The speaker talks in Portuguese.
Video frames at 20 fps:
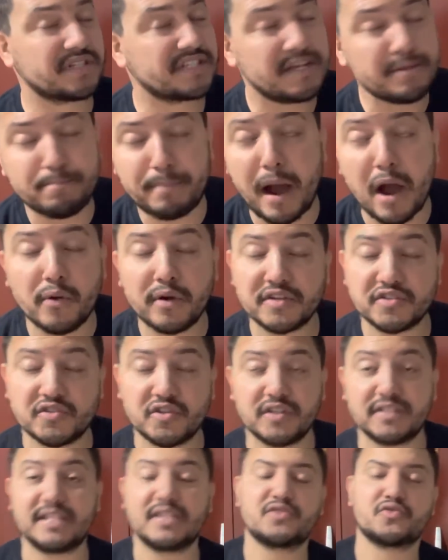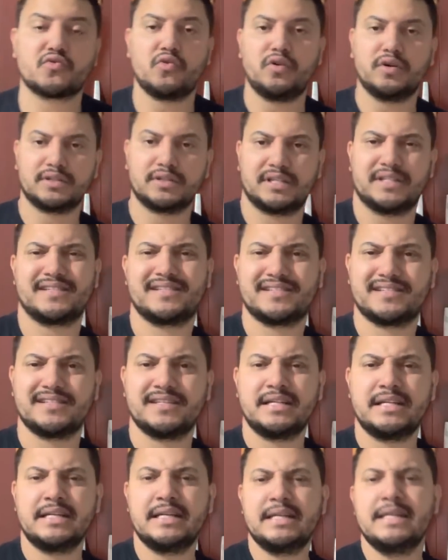que pagam as nossas contas.
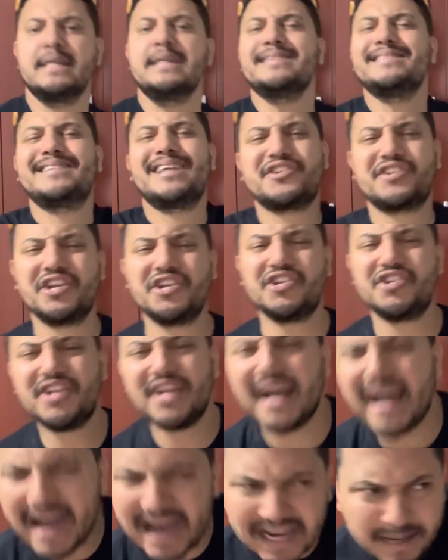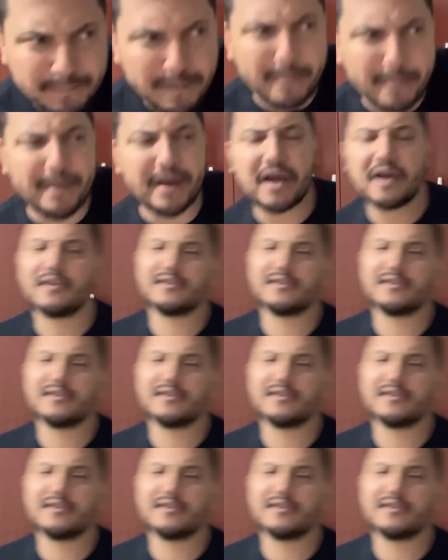Se a gente rala para pagar